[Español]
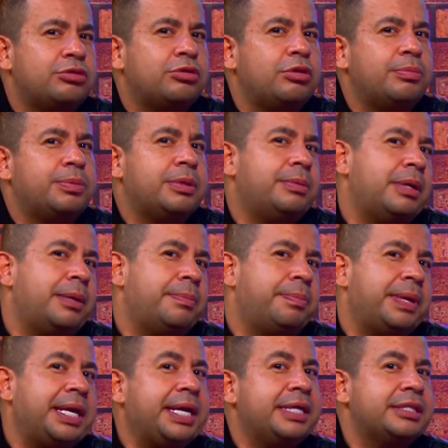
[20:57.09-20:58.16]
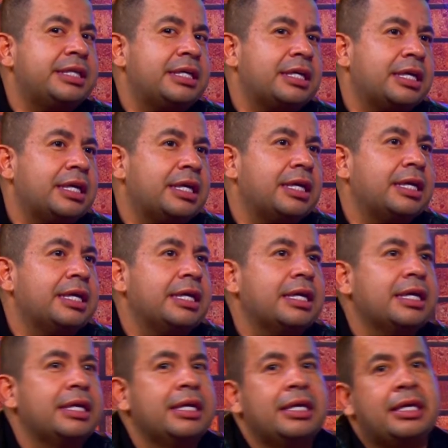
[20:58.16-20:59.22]
solo en la empresa.
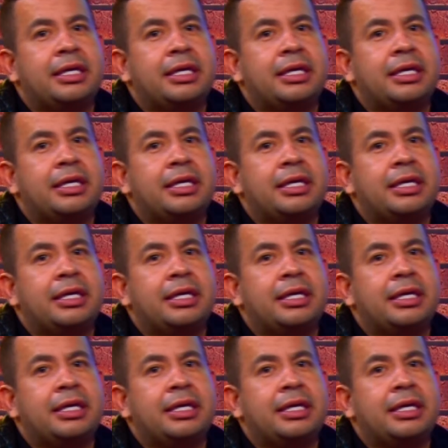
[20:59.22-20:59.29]
Eh,